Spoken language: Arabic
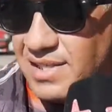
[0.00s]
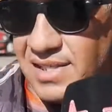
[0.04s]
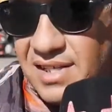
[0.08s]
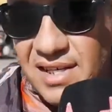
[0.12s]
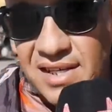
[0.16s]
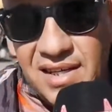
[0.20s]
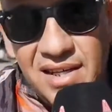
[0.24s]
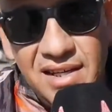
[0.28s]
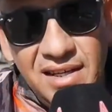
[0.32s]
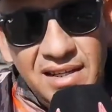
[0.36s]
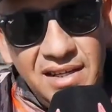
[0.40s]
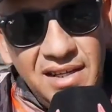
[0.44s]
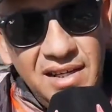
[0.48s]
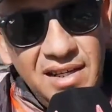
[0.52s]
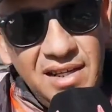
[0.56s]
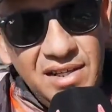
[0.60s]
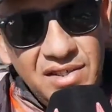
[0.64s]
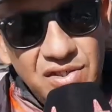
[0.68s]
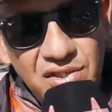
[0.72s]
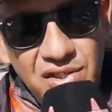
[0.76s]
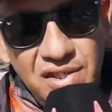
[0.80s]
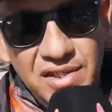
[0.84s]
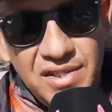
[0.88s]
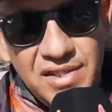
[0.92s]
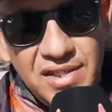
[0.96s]
سنه هنايا
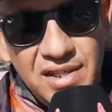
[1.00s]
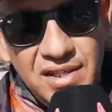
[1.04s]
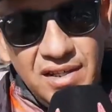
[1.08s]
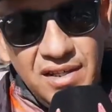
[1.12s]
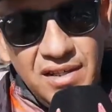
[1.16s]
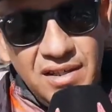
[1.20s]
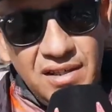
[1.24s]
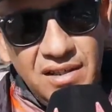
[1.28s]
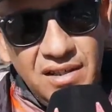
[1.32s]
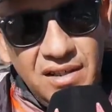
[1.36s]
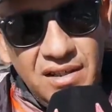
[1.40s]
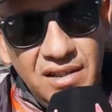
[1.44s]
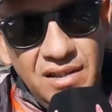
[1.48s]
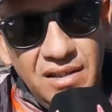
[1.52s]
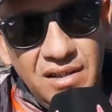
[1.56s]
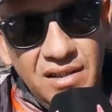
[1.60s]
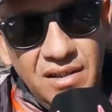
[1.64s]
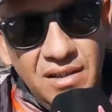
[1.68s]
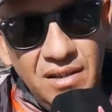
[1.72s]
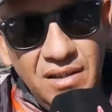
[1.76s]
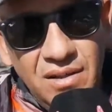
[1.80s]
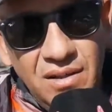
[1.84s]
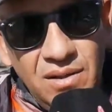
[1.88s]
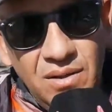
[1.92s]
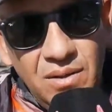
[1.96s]
20 سنه
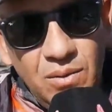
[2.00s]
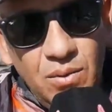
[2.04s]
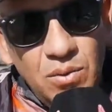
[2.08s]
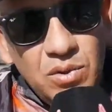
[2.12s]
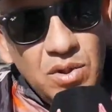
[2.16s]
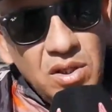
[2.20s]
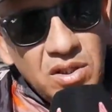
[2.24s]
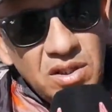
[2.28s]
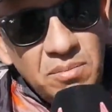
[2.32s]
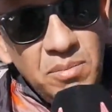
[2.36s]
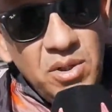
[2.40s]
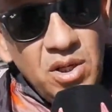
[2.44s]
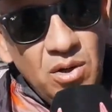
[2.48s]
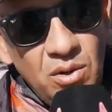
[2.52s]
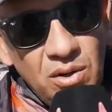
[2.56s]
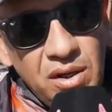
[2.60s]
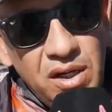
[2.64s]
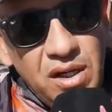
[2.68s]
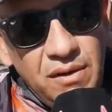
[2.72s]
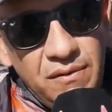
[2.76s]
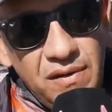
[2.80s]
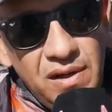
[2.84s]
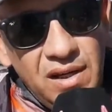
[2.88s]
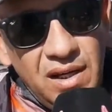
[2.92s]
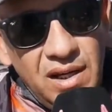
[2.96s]
وتنتمناو
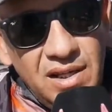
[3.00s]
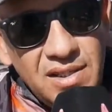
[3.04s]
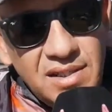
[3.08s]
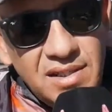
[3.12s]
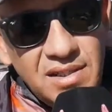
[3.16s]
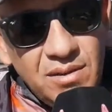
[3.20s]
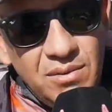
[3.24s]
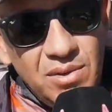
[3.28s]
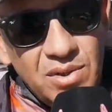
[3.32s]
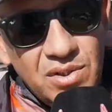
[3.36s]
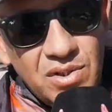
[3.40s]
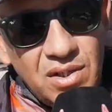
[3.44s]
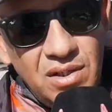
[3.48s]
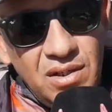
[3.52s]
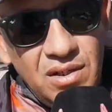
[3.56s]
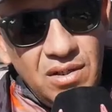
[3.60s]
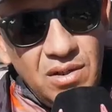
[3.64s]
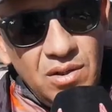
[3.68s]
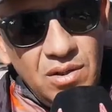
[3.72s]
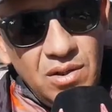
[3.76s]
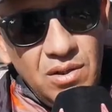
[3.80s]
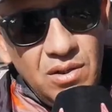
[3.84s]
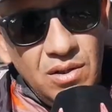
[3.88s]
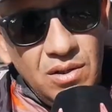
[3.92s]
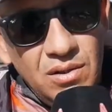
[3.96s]
الخير في الله عز وجل
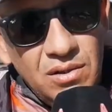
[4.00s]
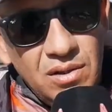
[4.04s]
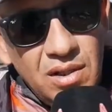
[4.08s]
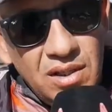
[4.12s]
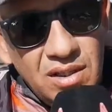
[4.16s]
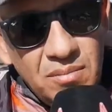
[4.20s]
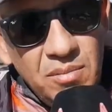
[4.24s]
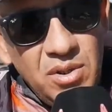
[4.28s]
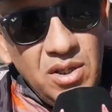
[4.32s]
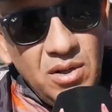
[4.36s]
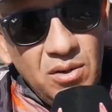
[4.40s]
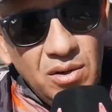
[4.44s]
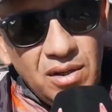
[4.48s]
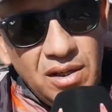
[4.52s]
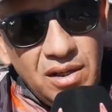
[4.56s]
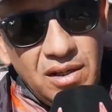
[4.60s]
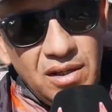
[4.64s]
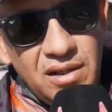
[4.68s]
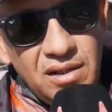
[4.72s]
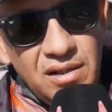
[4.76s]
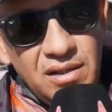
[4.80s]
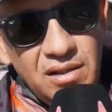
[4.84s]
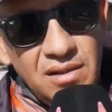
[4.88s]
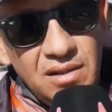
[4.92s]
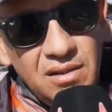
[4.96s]
تنتمناو الخير
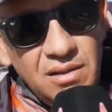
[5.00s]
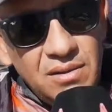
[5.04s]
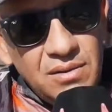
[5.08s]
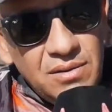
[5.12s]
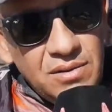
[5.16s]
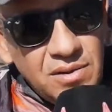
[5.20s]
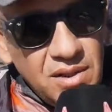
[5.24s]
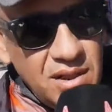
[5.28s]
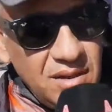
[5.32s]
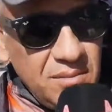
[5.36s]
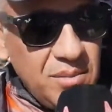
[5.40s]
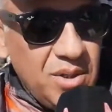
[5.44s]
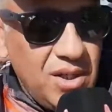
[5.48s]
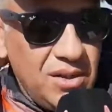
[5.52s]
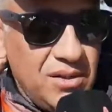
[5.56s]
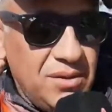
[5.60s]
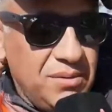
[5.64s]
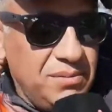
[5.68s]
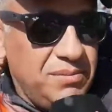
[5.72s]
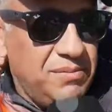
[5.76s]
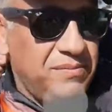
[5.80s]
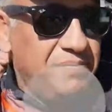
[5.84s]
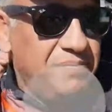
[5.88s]
السلام عليكم